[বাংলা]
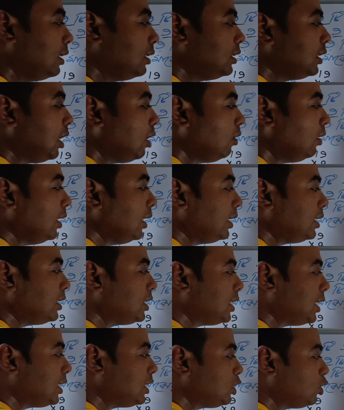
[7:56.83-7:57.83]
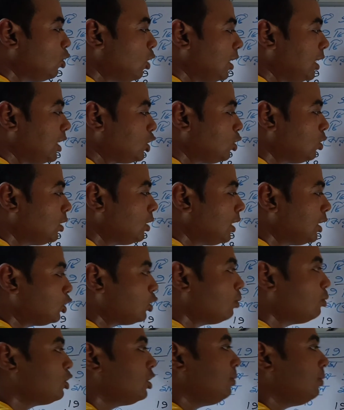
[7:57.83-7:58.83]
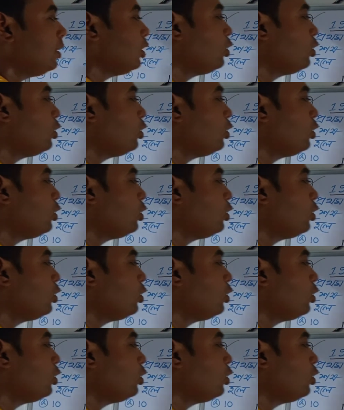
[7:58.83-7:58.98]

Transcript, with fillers: তাহলে শেষ নয়টা সংখ্যার সমষ্টি বের